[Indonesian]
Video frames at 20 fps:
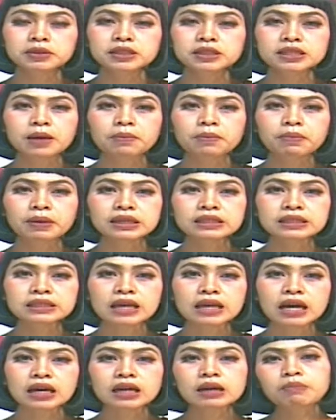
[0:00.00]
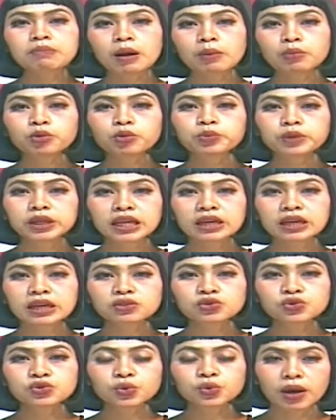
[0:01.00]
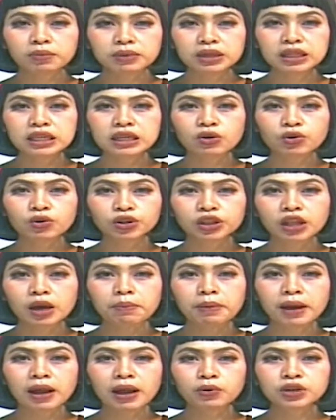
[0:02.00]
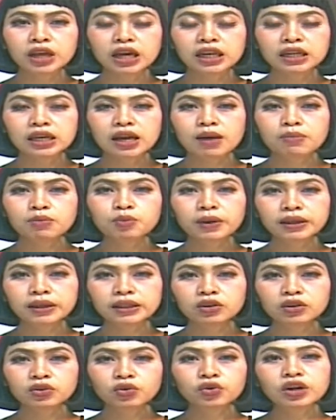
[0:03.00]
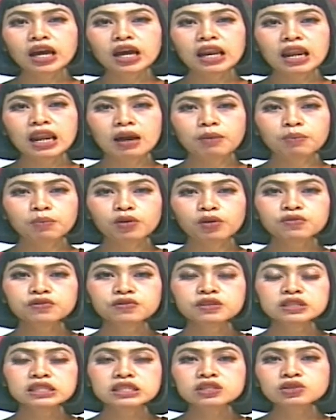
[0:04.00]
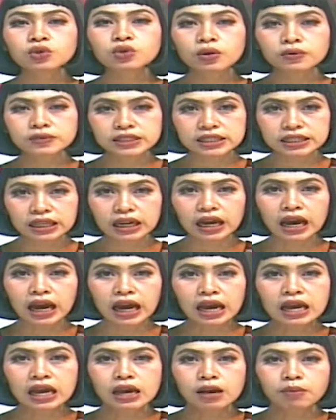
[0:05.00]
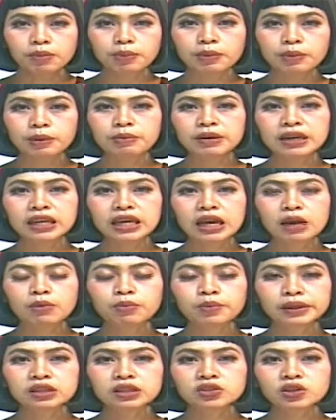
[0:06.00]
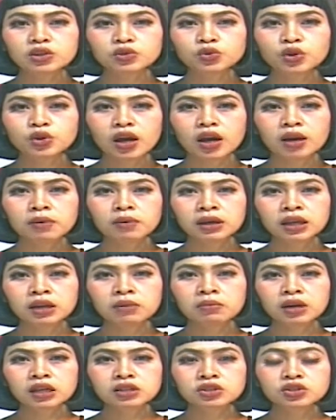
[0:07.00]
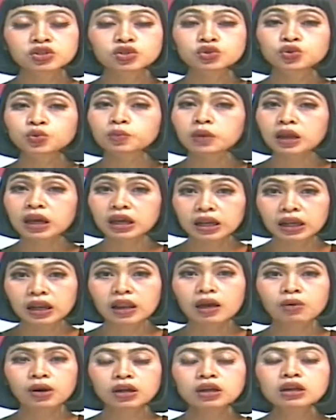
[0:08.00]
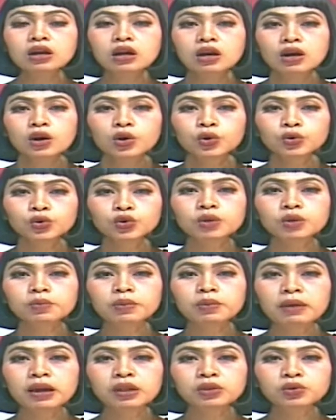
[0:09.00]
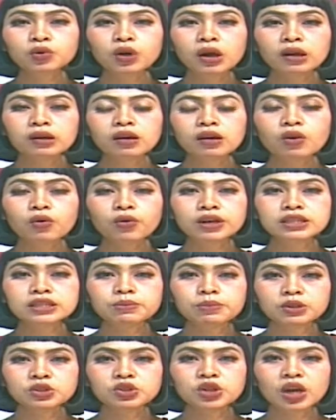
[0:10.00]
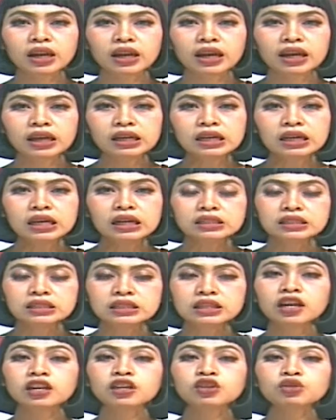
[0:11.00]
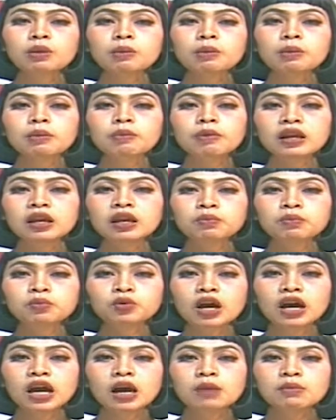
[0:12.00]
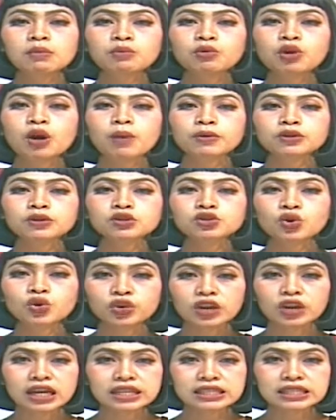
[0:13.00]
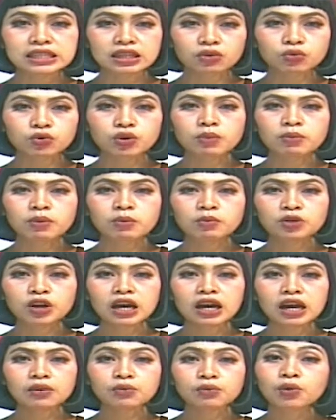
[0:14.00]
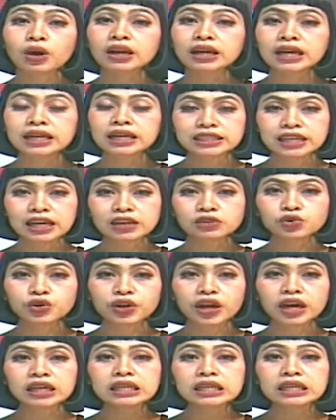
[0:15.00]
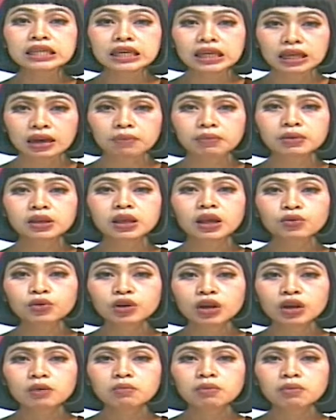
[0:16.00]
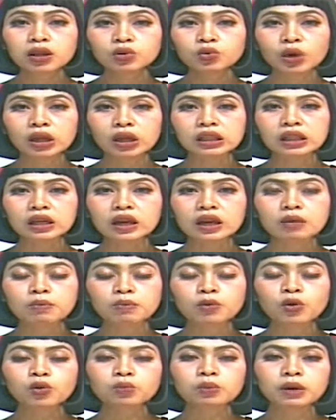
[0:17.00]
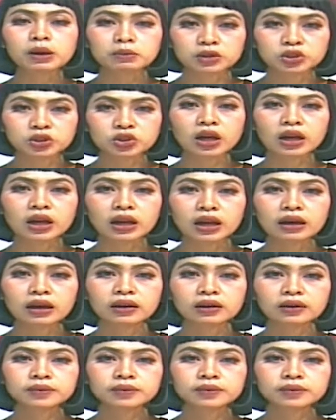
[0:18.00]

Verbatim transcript: Bersa pasca gempa bumi dan tsunami di Kota Palu dan Kabupaten Donggala, Provinsi Sulawesi Tengah, BPBD Kabupaten Cianjur akan mengirimkan sejumlah relawan untuk diperbantukan ke lokasi bencana. Selain itu, BPBD pun akan membuka posko donasi guna memudahkan warga Cianjur yang ingin menyalurkan bantuan terhadap korban bencana.